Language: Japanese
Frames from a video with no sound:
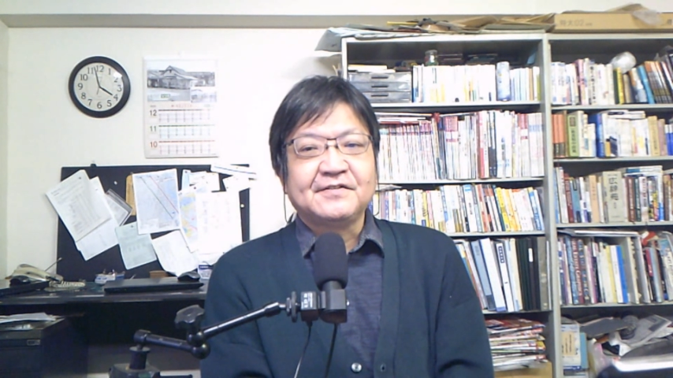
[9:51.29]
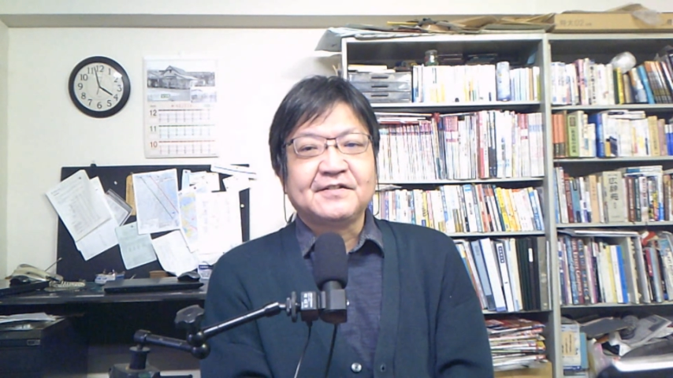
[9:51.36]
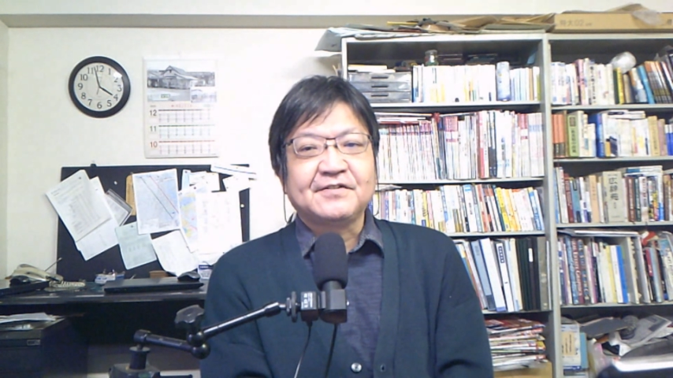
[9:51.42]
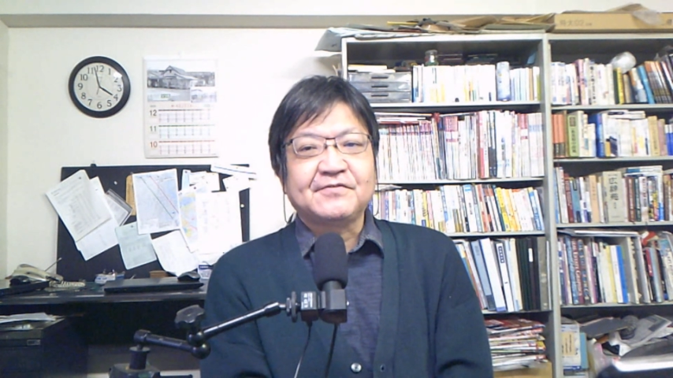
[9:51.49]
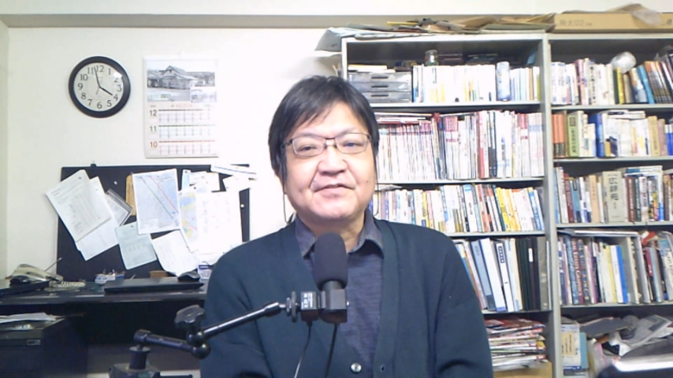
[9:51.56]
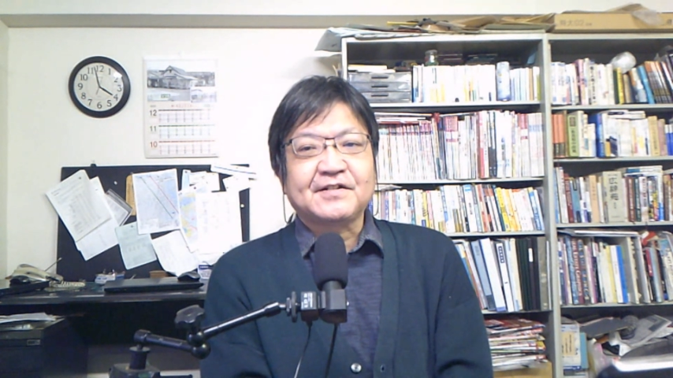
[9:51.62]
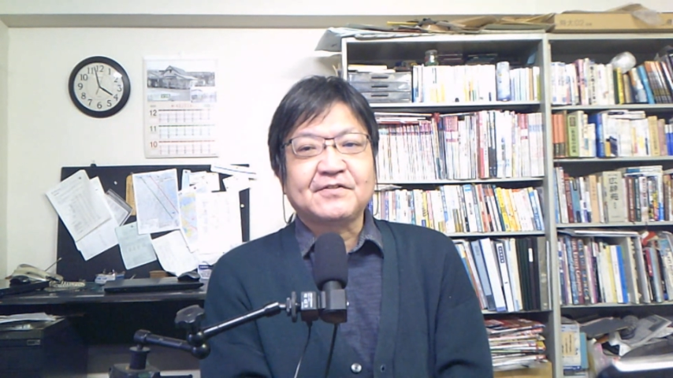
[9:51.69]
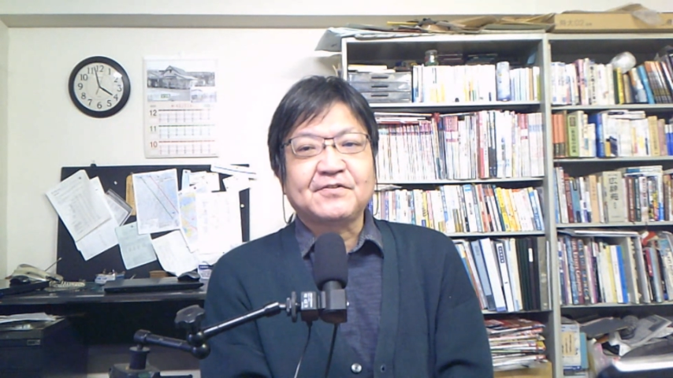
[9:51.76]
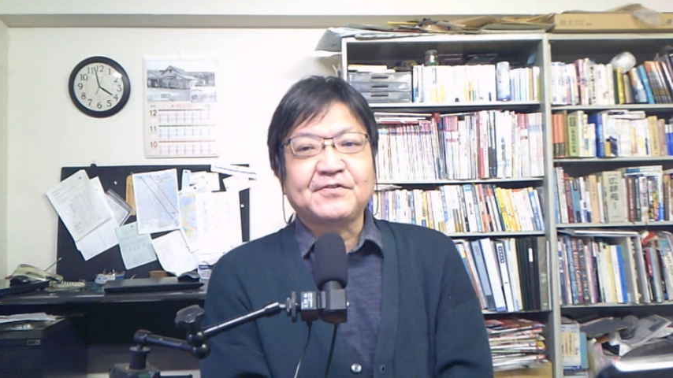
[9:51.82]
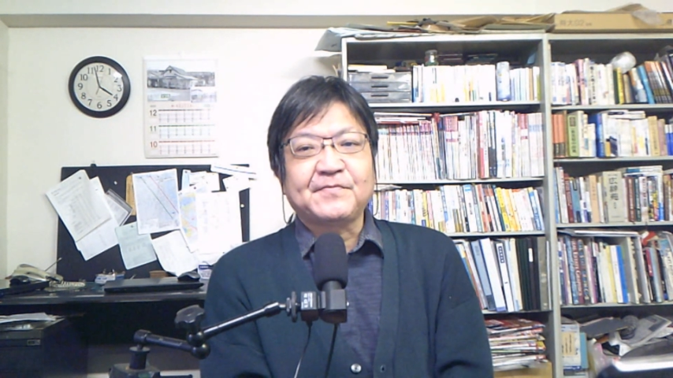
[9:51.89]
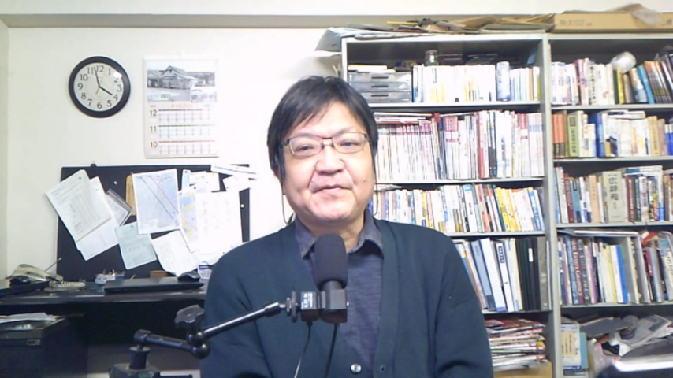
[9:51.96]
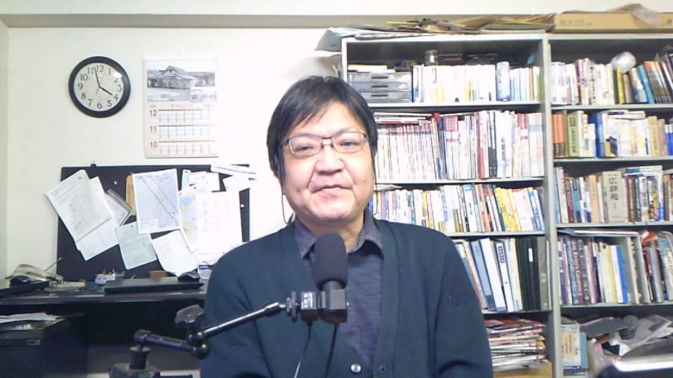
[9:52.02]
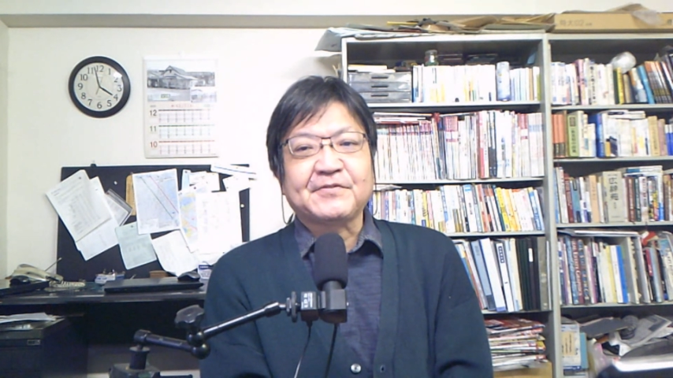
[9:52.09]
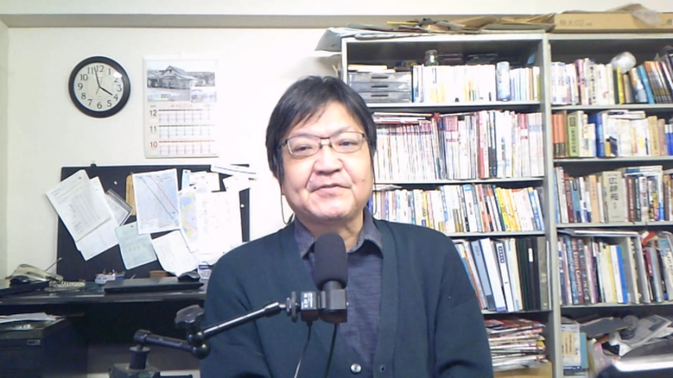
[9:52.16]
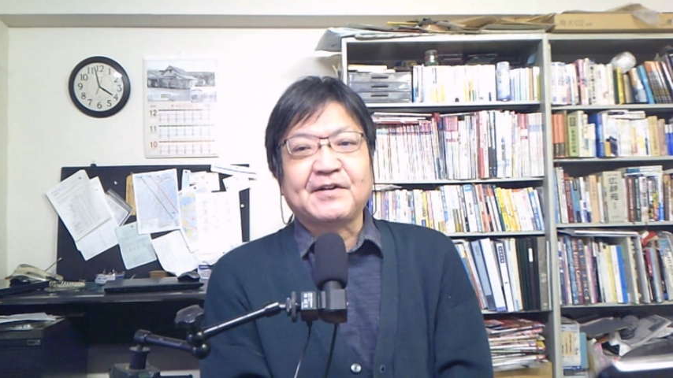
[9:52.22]
で、それがその
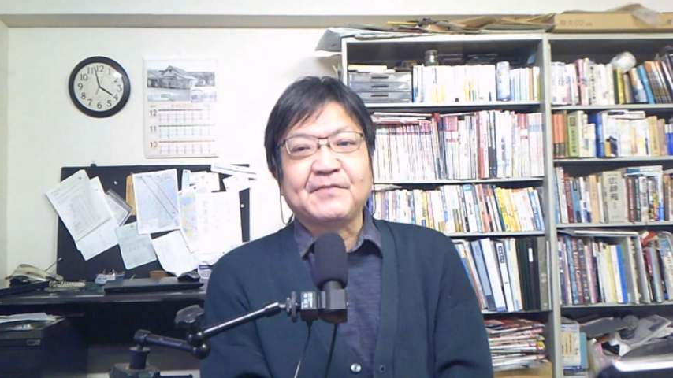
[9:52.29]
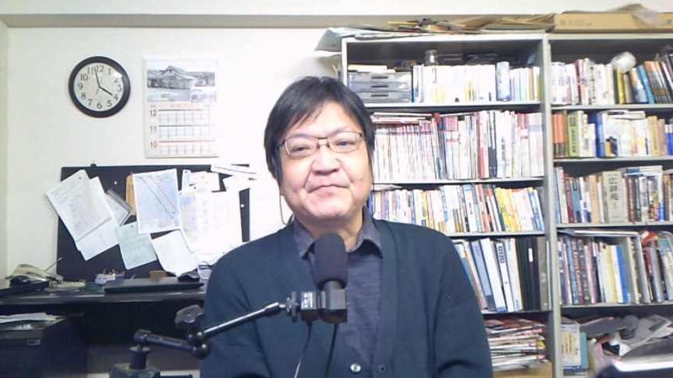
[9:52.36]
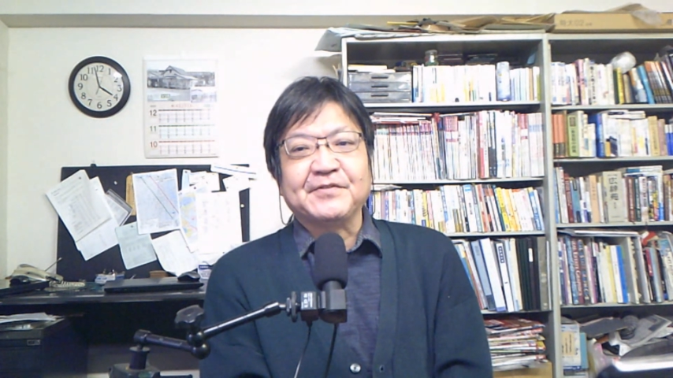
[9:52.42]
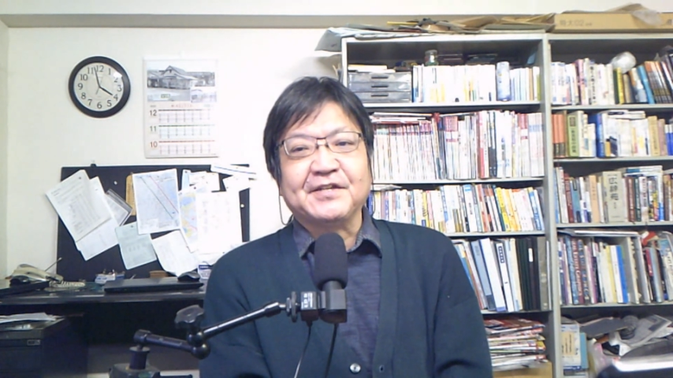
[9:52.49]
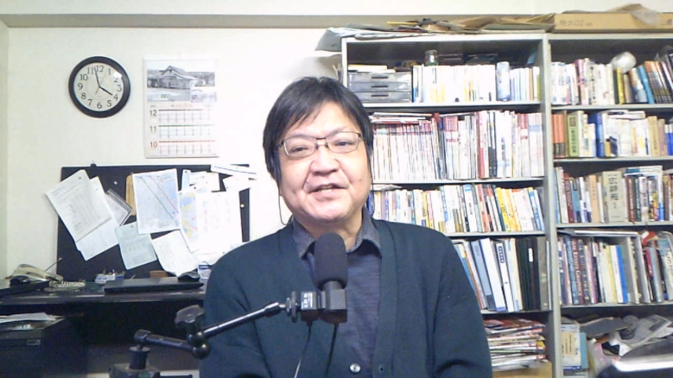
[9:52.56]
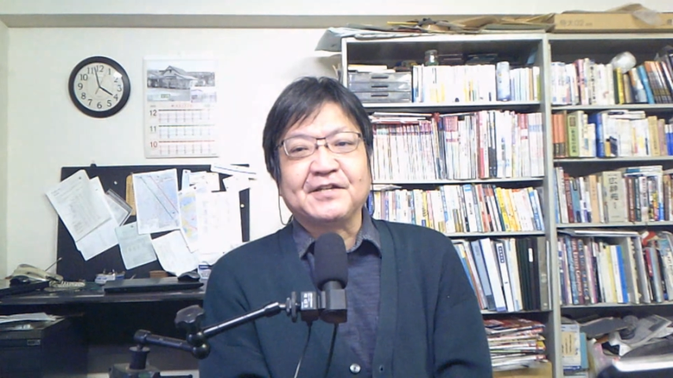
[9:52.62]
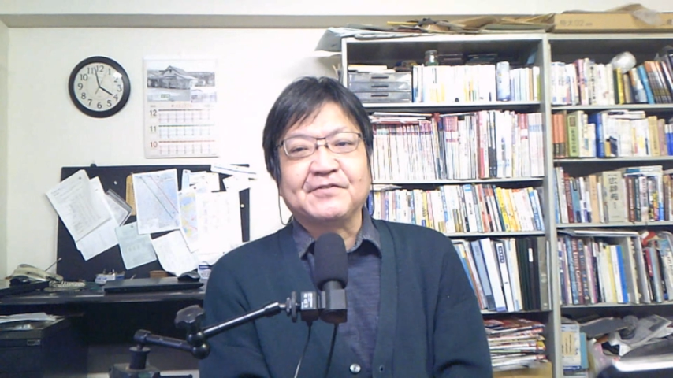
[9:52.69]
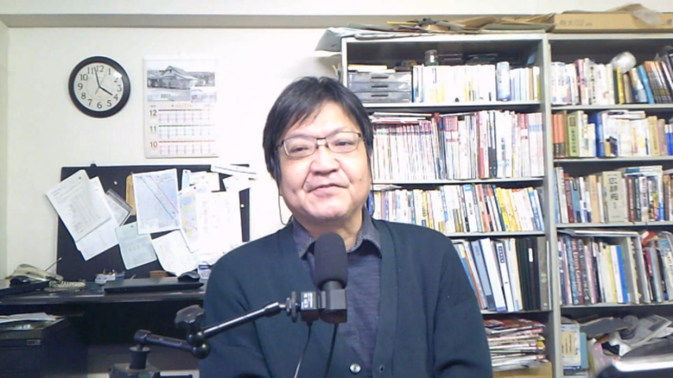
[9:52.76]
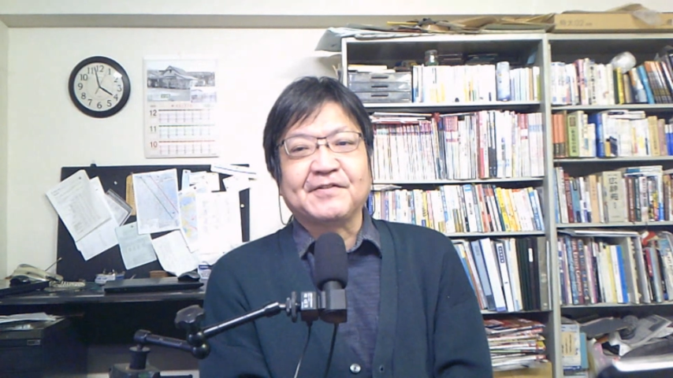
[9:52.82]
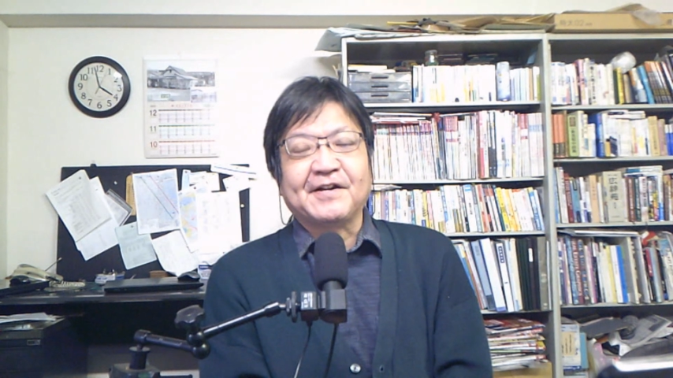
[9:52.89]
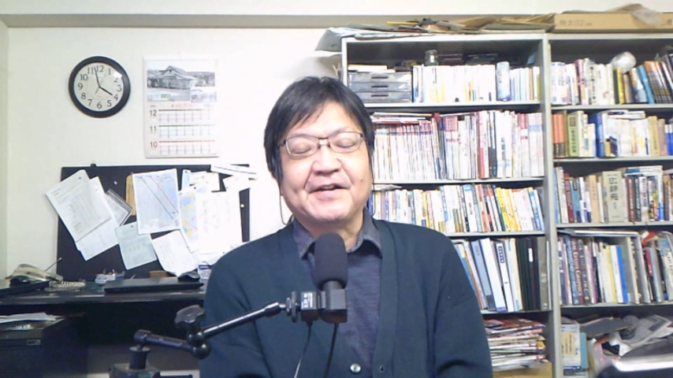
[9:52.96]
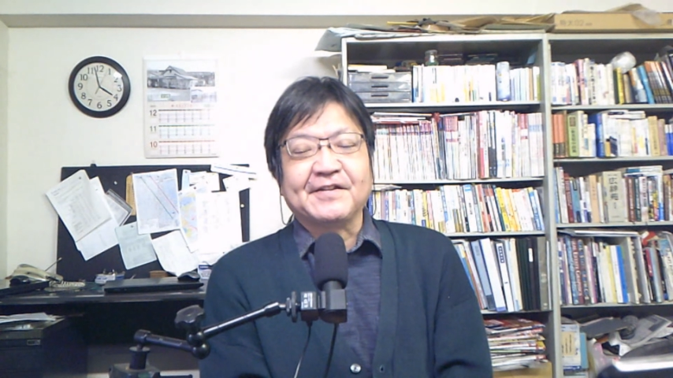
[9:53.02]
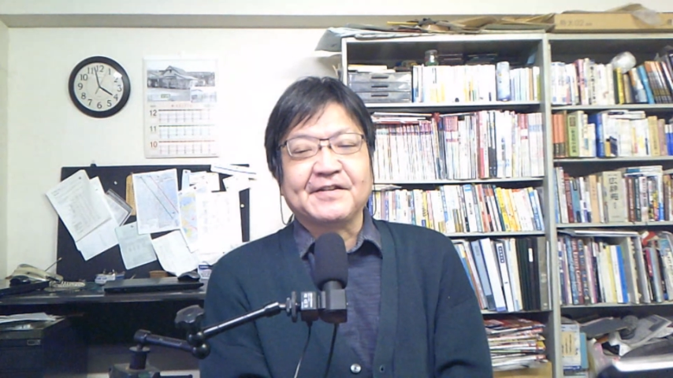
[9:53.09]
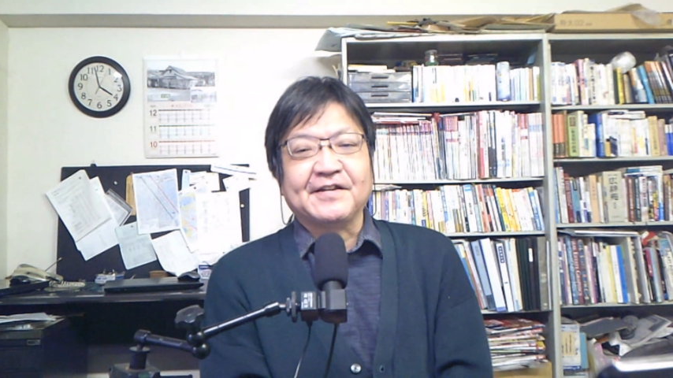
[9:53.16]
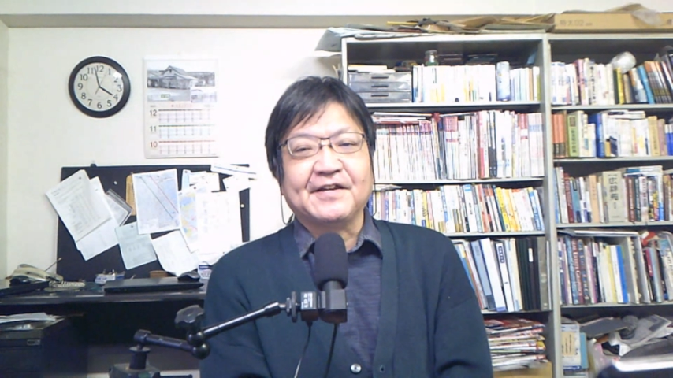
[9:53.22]
ままトランプに引き継が
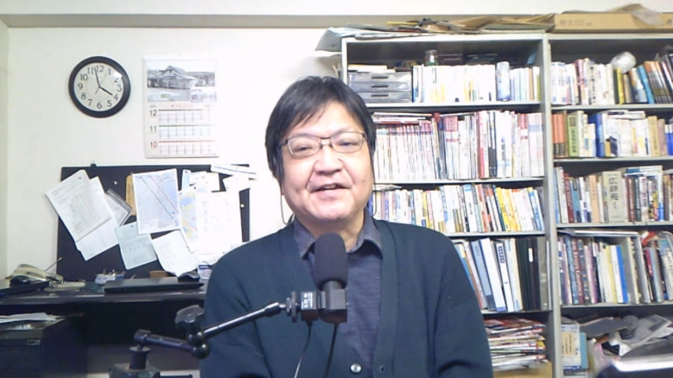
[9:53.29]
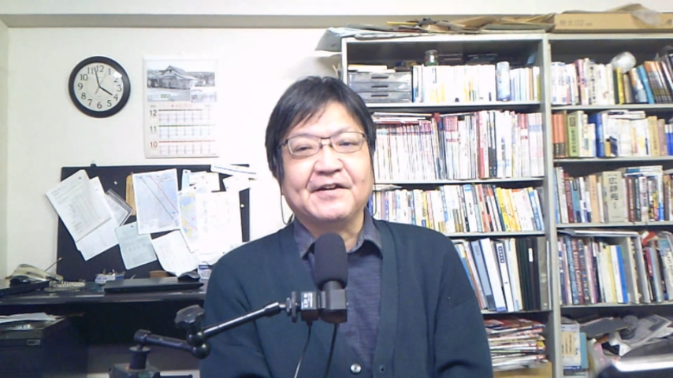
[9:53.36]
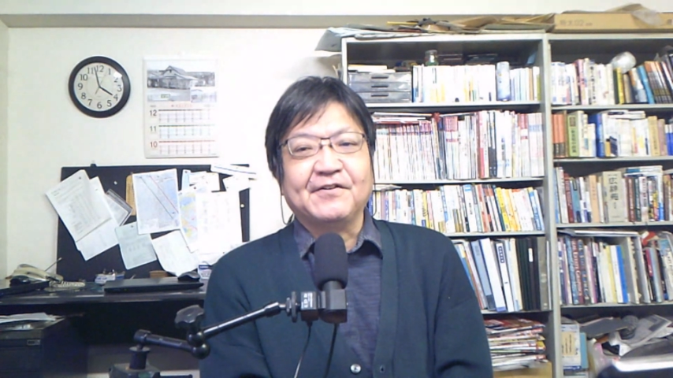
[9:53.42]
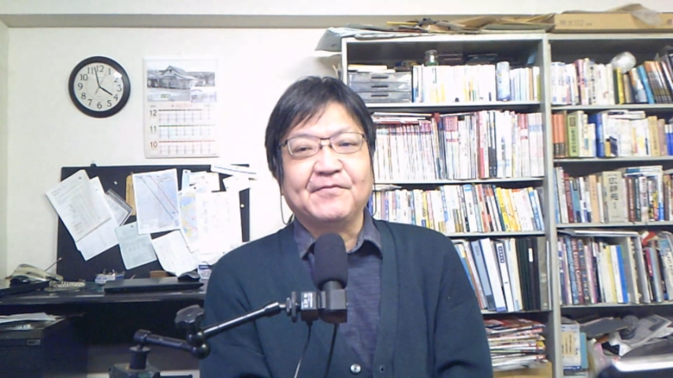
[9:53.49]
れて、